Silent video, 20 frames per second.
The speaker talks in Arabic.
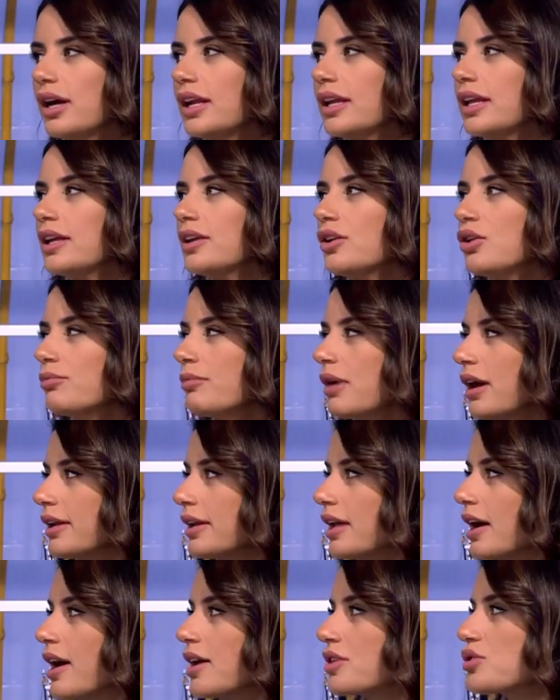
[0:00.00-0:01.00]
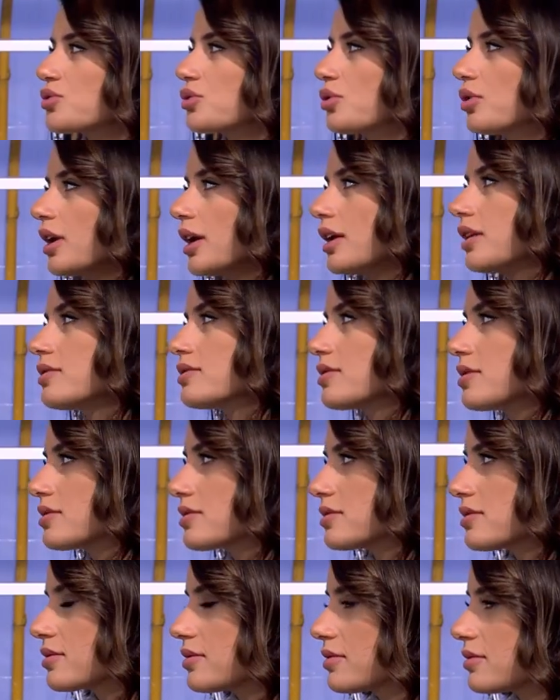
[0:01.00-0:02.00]
علينا ومعناش وكل هاي
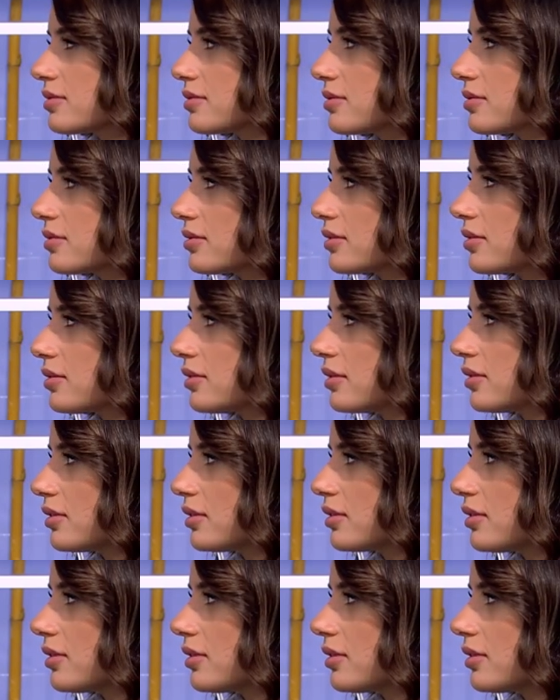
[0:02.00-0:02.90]
القصص 100% وتم